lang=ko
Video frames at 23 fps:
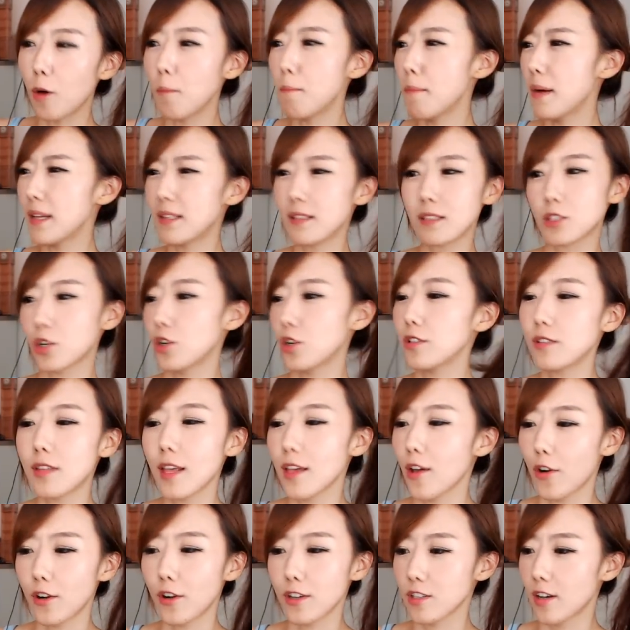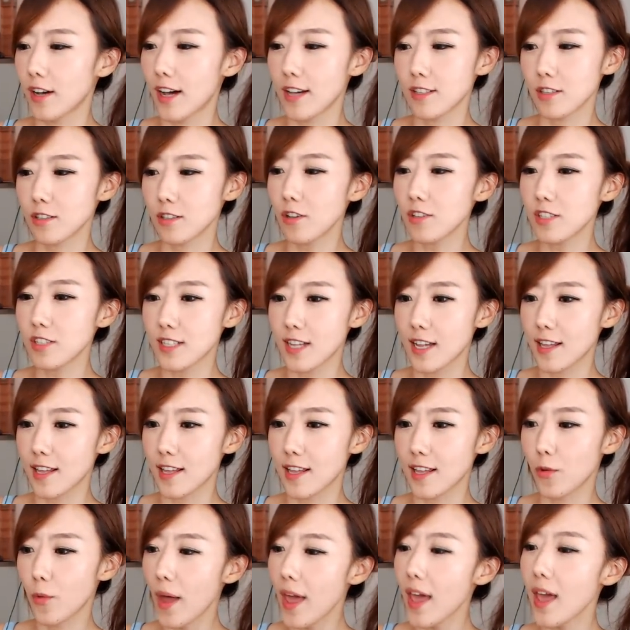엄마들 절대 여기서 가서 서진
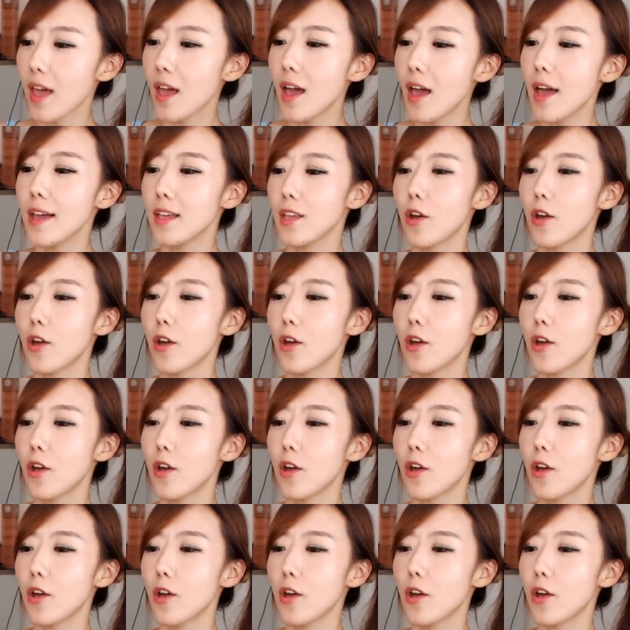않아요. 왜?